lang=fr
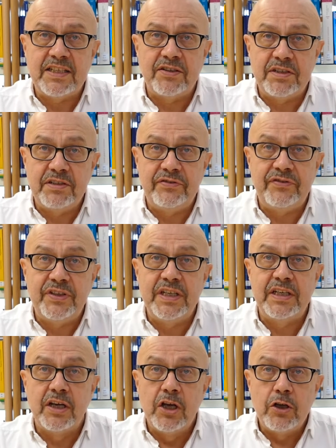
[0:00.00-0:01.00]

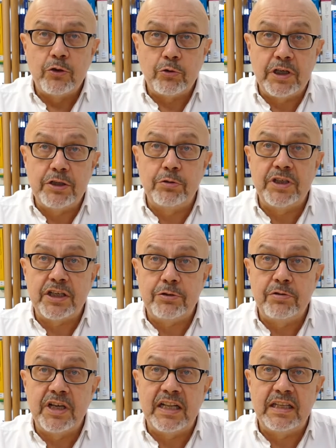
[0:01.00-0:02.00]
scientifiques du Réseau
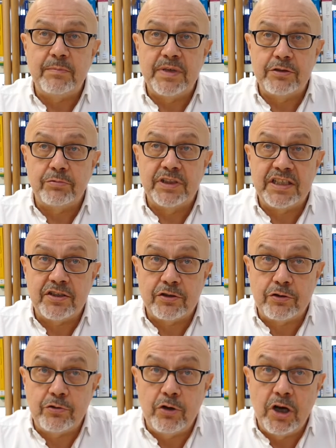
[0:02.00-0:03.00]
national des maisons des
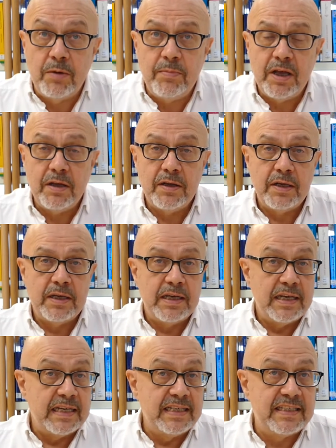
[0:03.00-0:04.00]
sciences de l'homme.
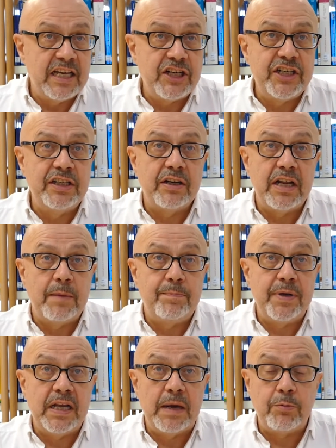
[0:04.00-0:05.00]
Il s'agit d'un
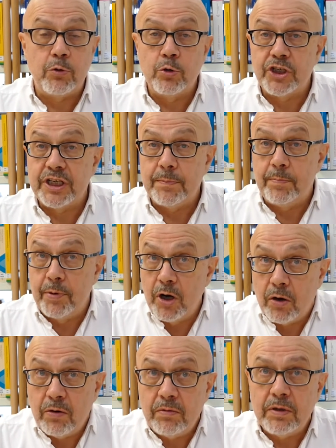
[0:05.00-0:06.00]
appel à projet
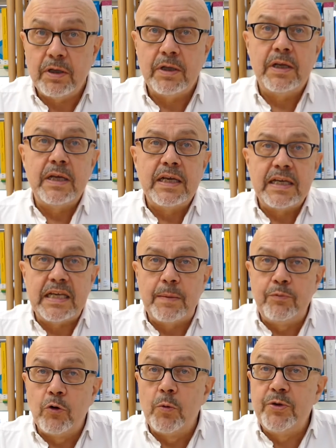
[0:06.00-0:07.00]
blanc qui a
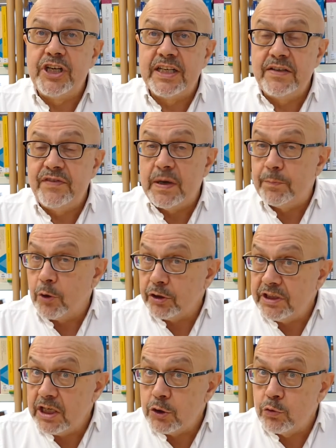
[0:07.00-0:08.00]
pour objectif
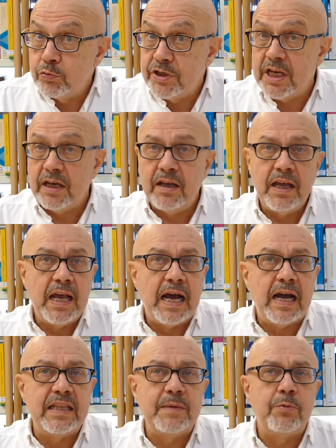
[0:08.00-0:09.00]
d'apporter un soutien
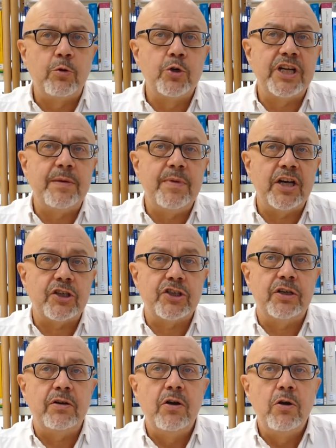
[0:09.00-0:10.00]
à des projets
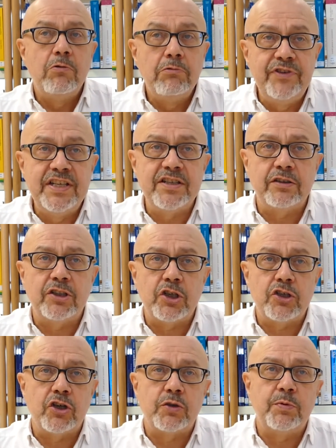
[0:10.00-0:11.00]
émergents ou visant un
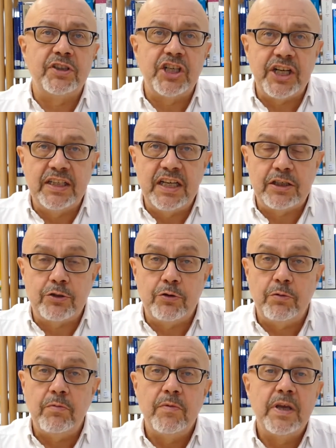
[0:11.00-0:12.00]
changement d'échelle d'action